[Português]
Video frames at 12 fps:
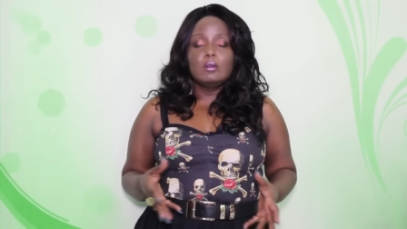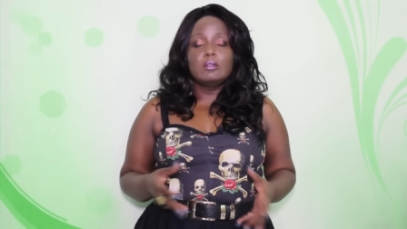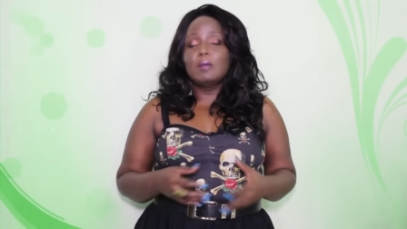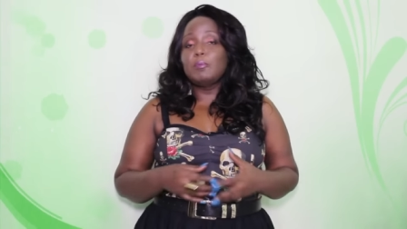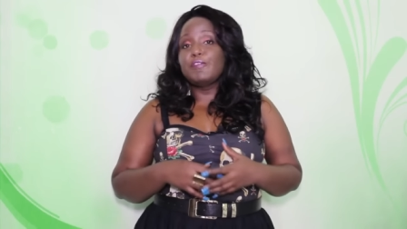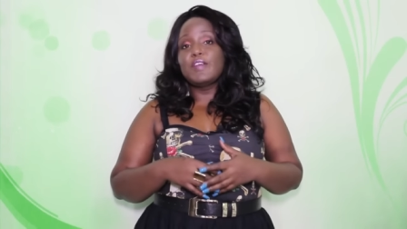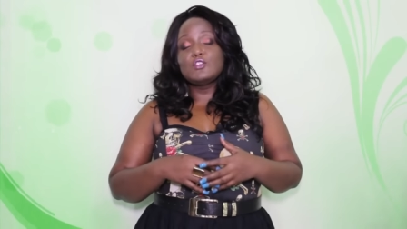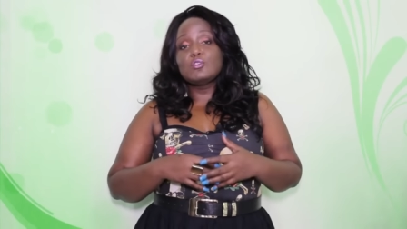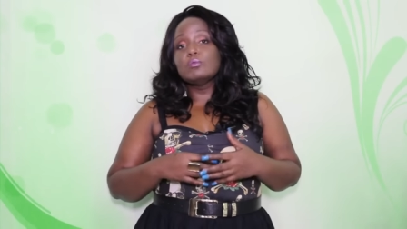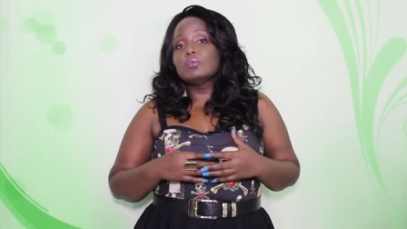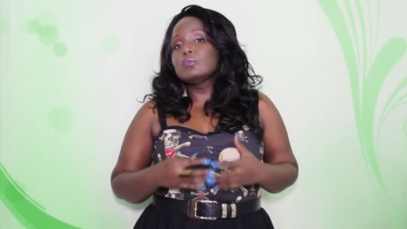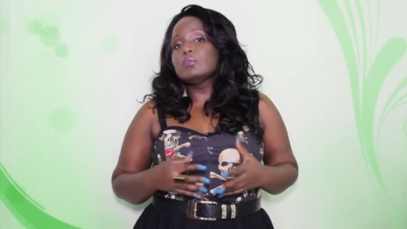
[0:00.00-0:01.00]
O Tempo
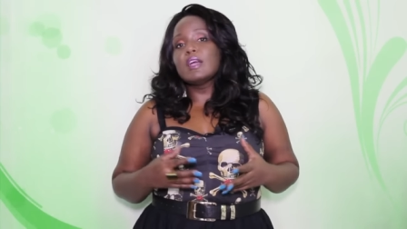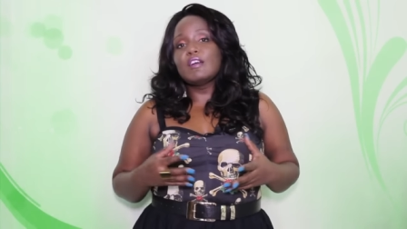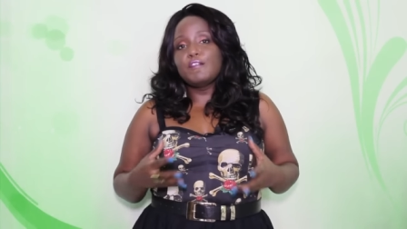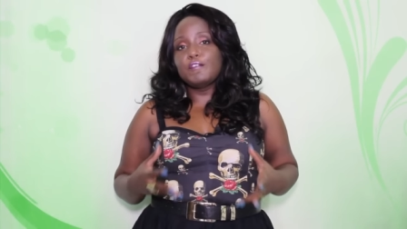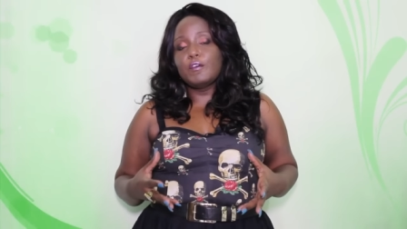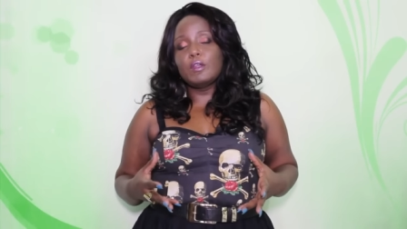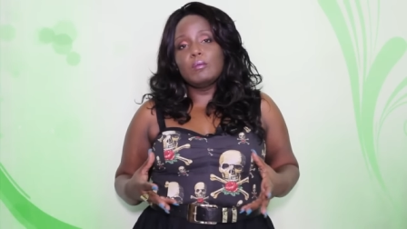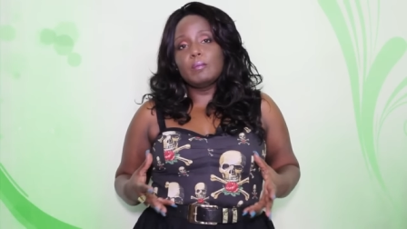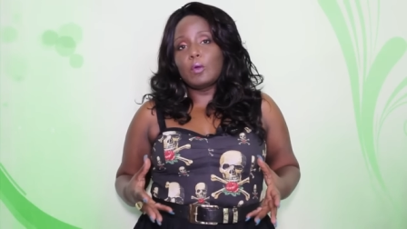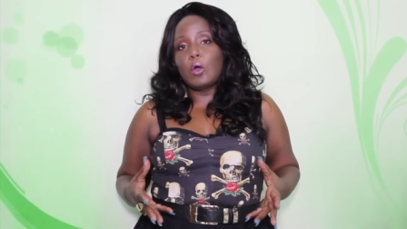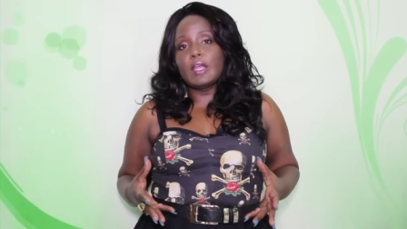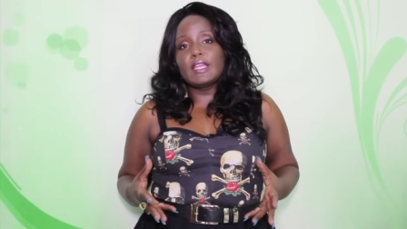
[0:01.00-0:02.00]
Fashion nunca foi um
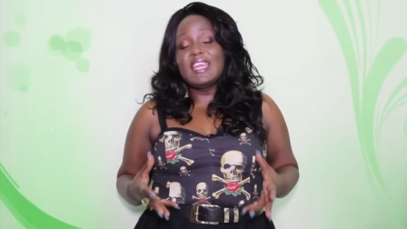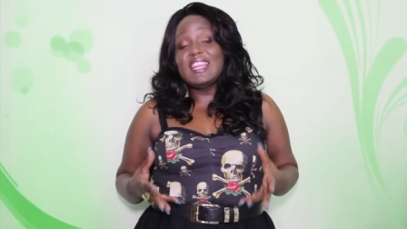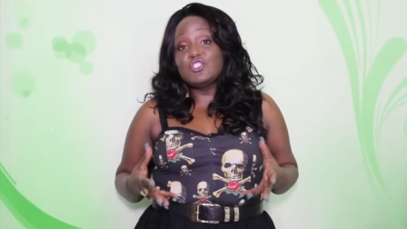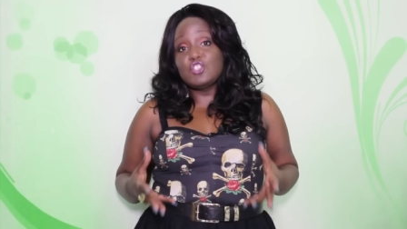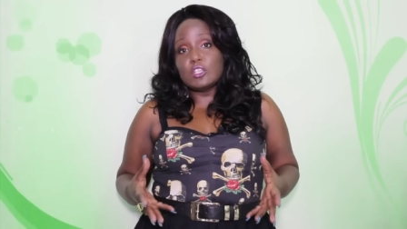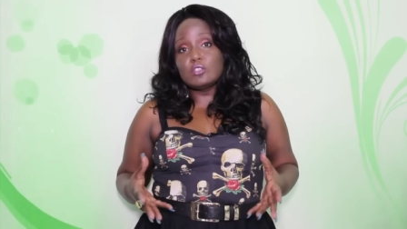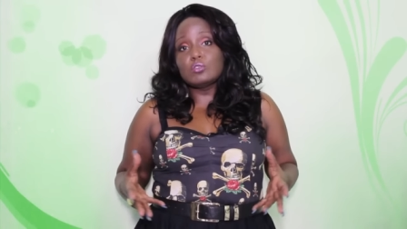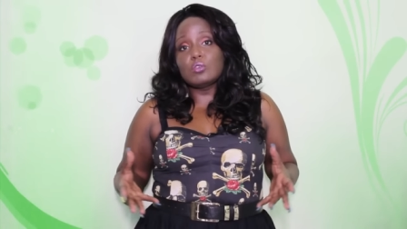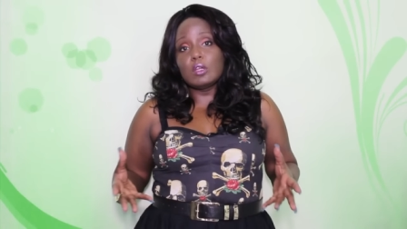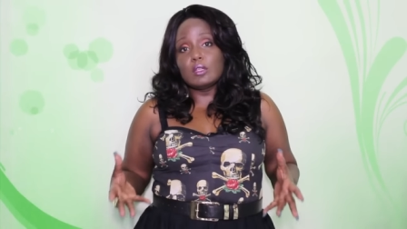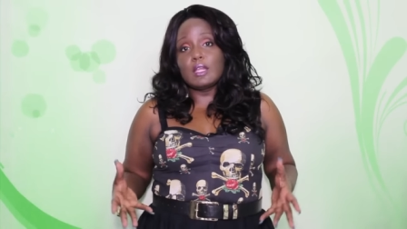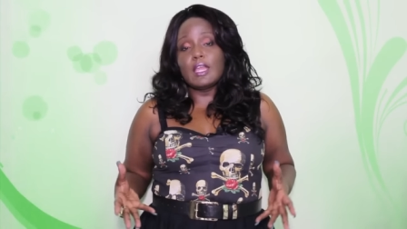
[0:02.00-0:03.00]
blog de
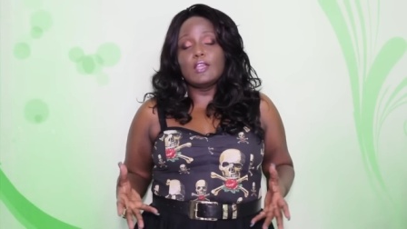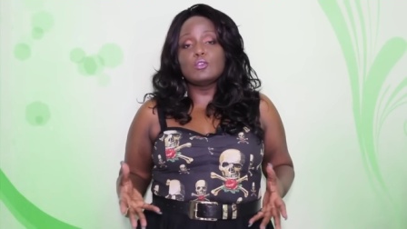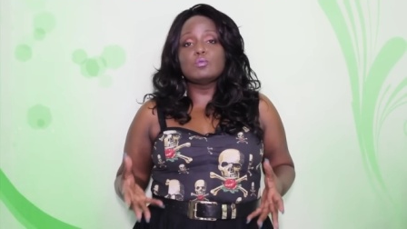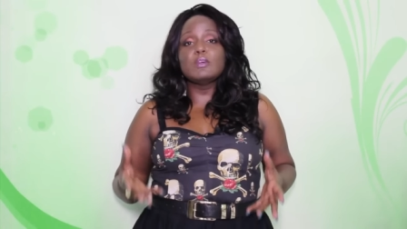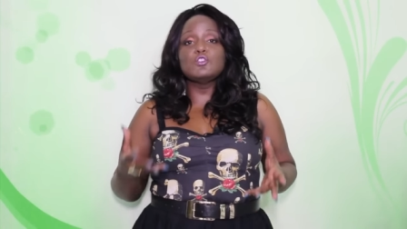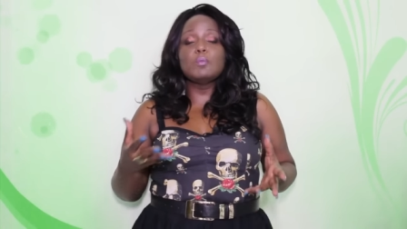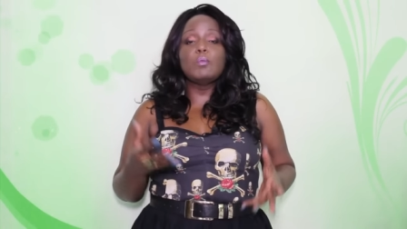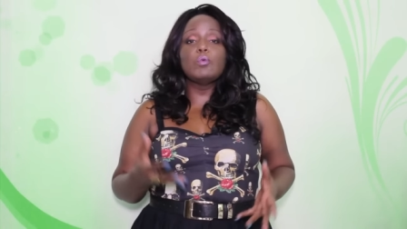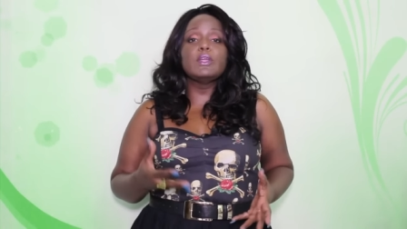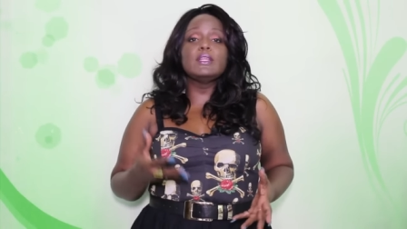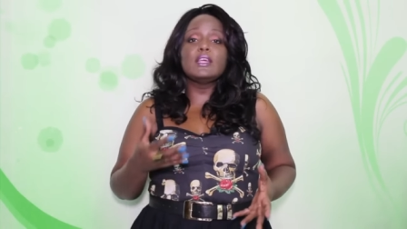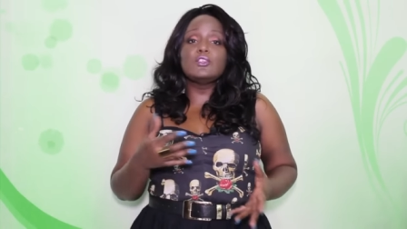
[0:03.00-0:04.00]
sorteios, mas
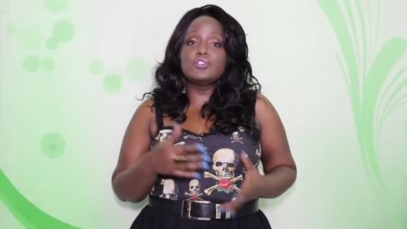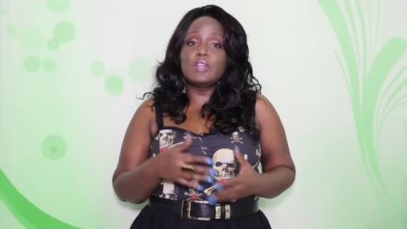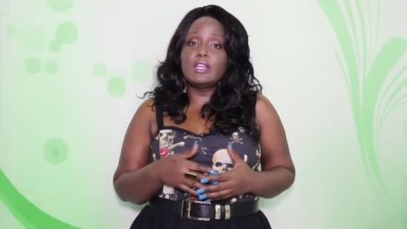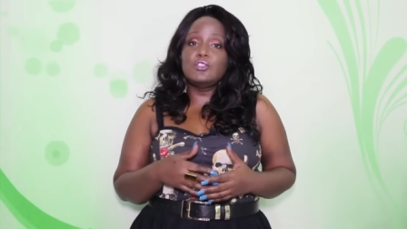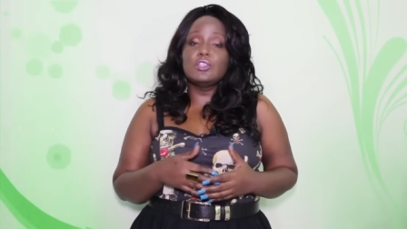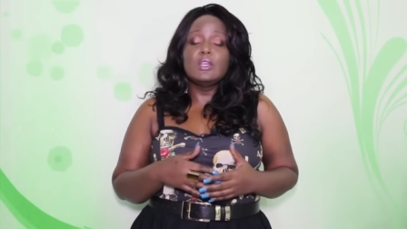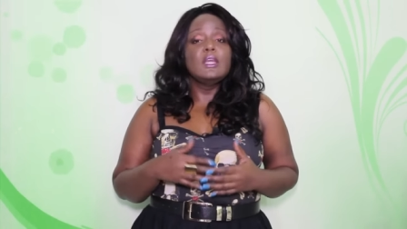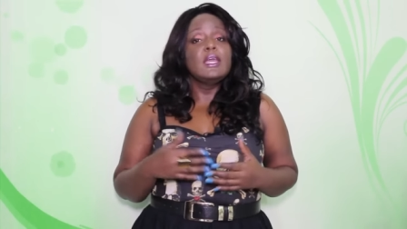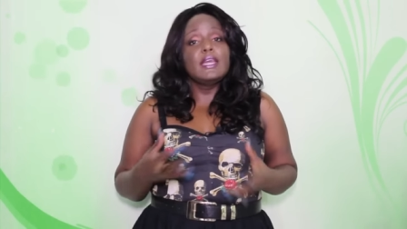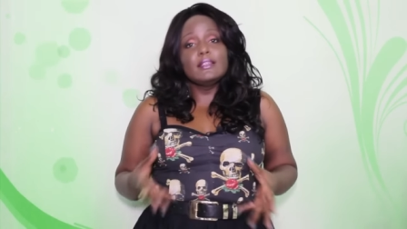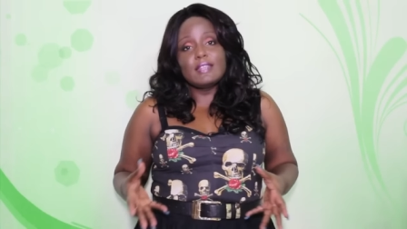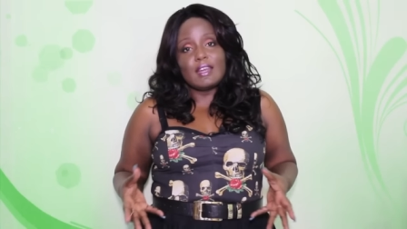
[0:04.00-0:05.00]
muita gente
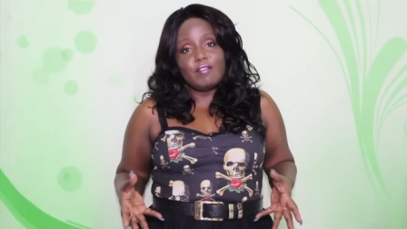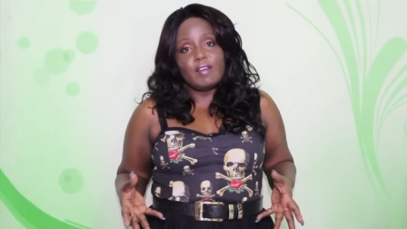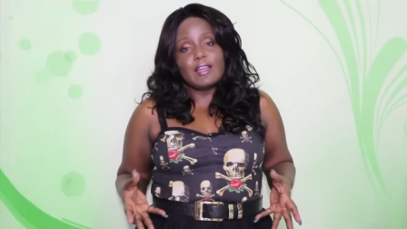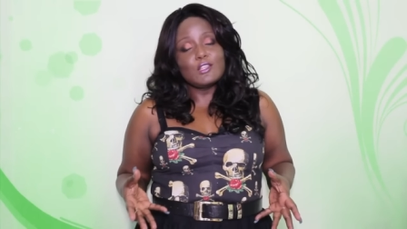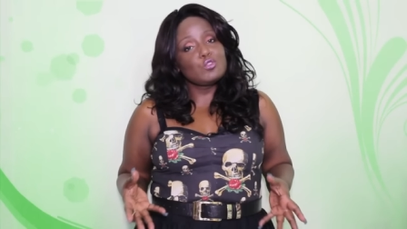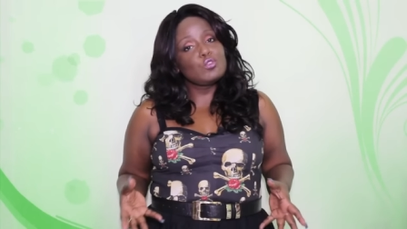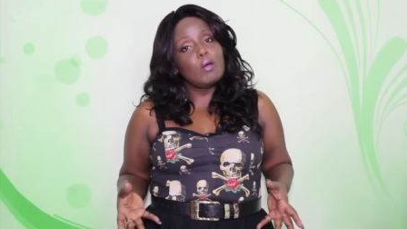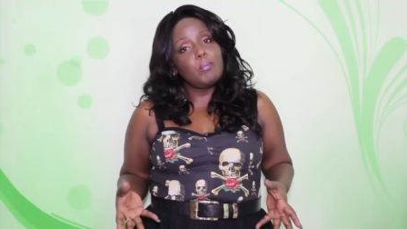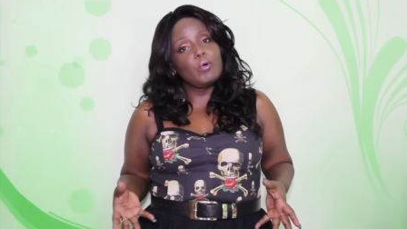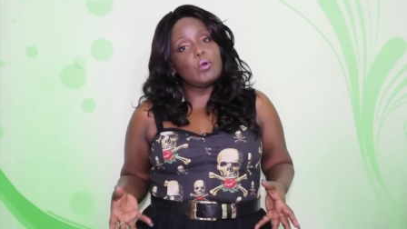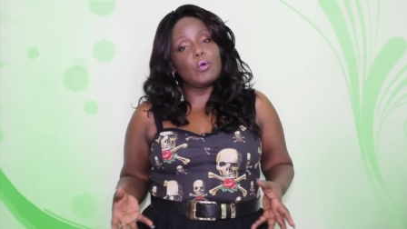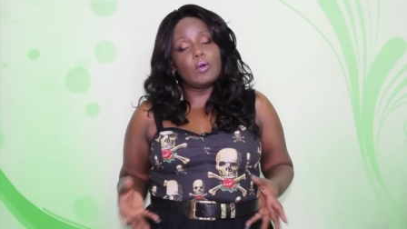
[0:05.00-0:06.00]
entrava lá só
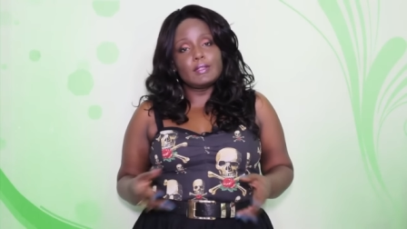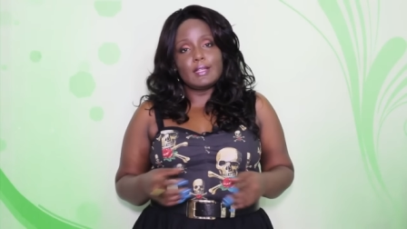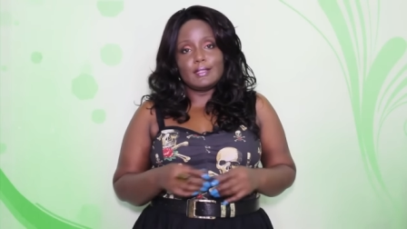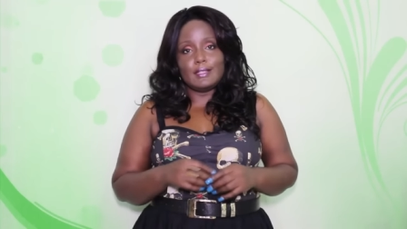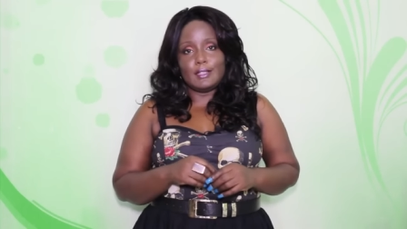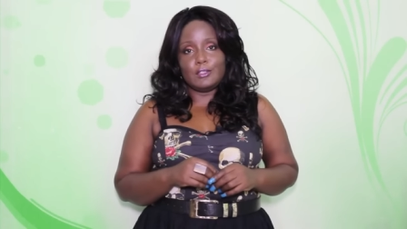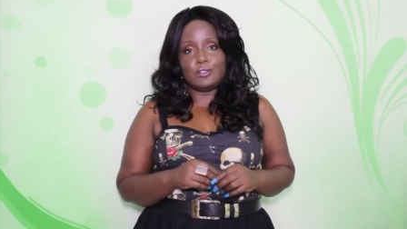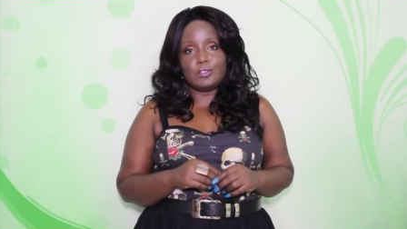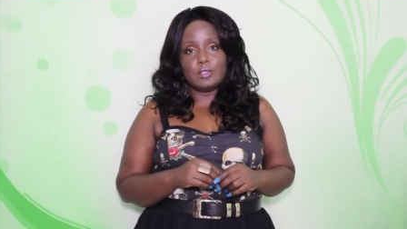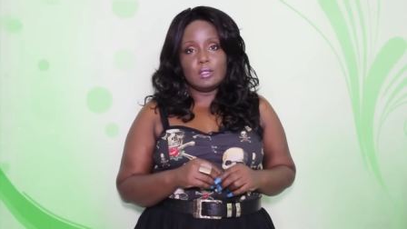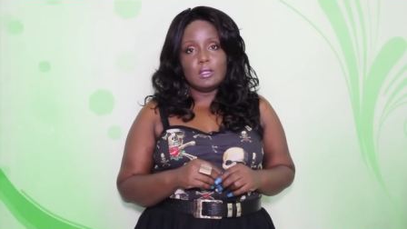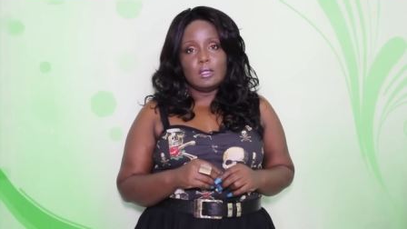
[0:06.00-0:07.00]
por conta
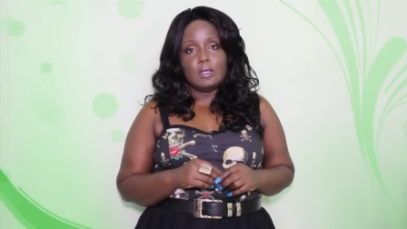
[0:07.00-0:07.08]
deles.